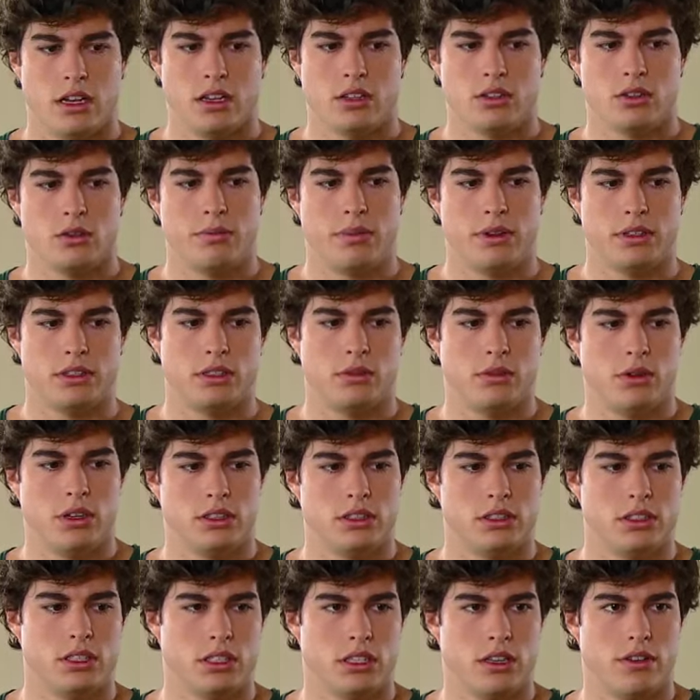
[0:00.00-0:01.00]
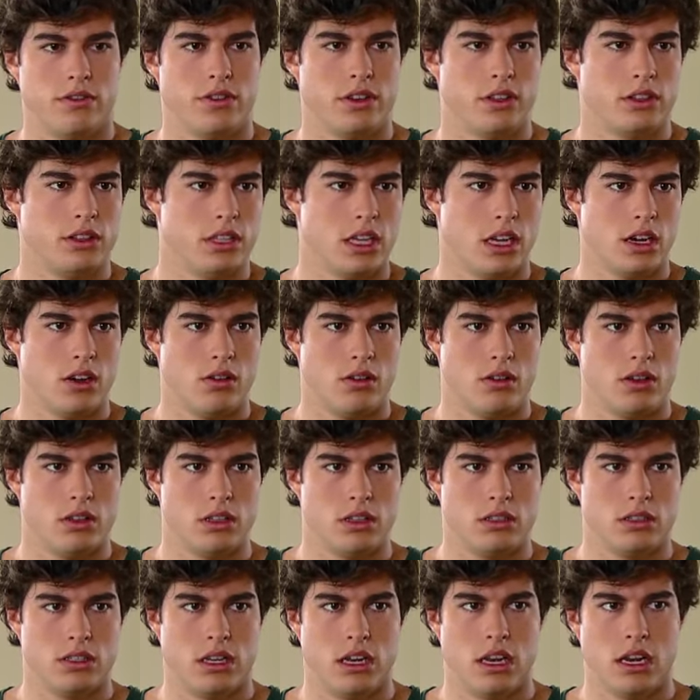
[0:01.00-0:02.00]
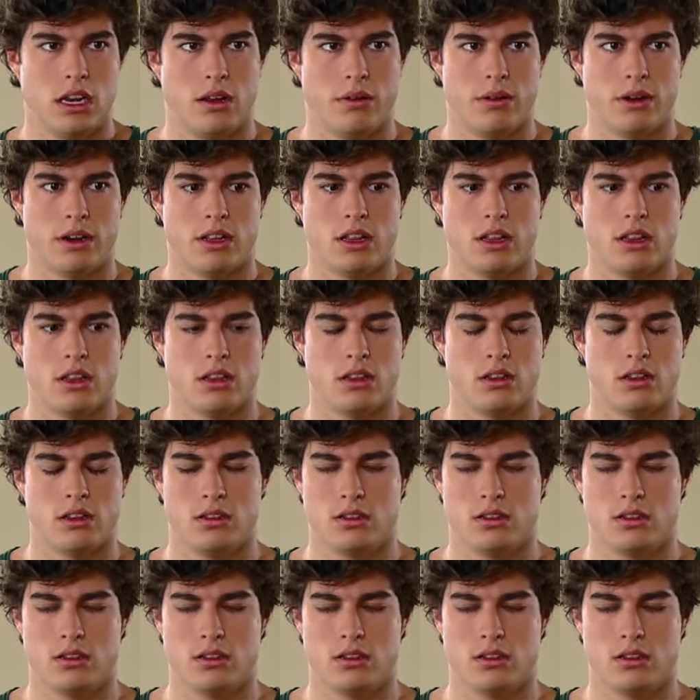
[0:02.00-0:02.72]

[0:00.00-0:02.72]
El día que eso pase voy a tener que enfrentarlo y decirle la verdad.